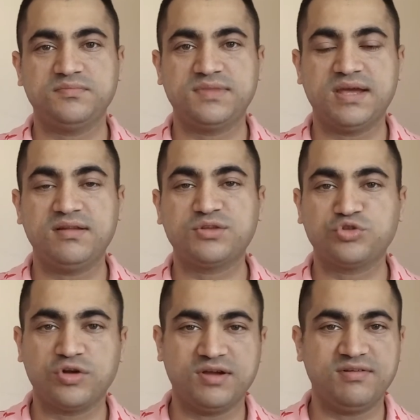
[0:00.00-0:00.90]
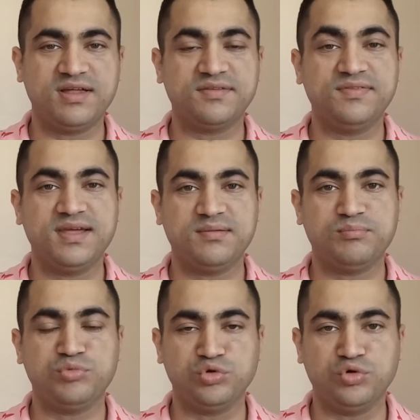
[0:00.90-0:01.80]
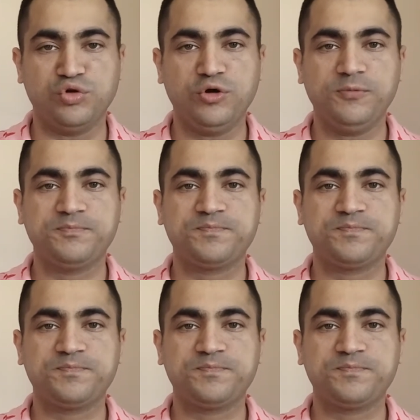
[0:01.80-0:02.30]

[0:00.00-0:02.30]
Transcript: devlet görevlerinde bulunuyor